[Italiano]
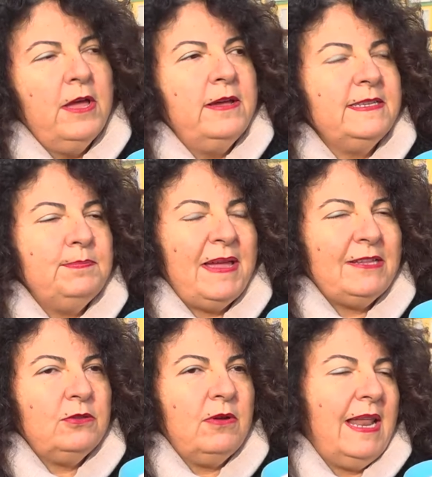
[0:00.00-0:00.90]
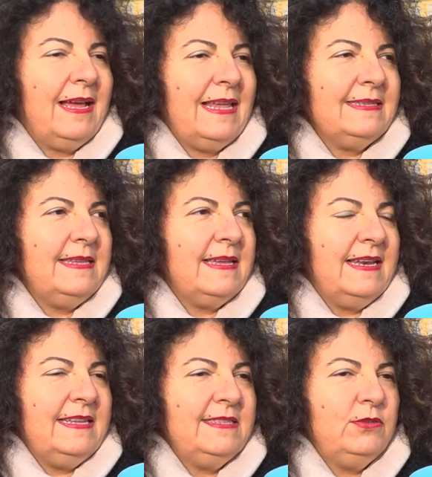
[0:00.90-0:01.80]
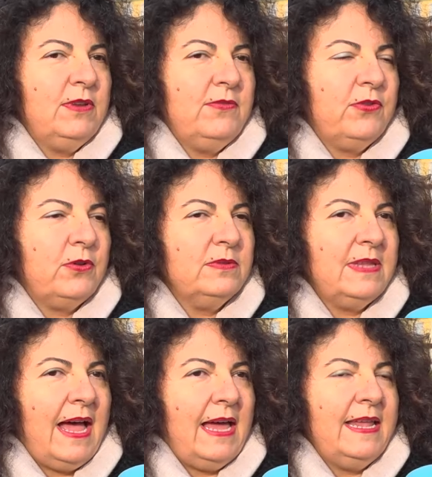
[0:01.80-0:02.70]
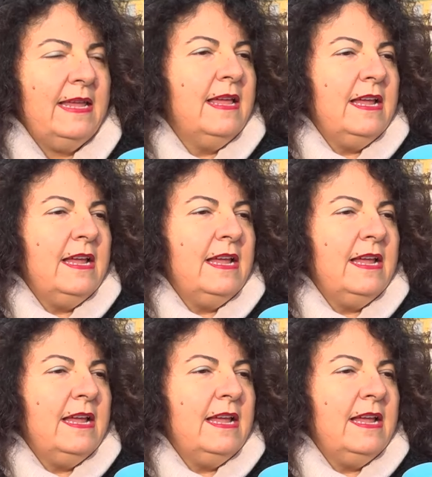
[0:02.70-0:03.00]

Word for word: Rispetto alla classica lezione frontale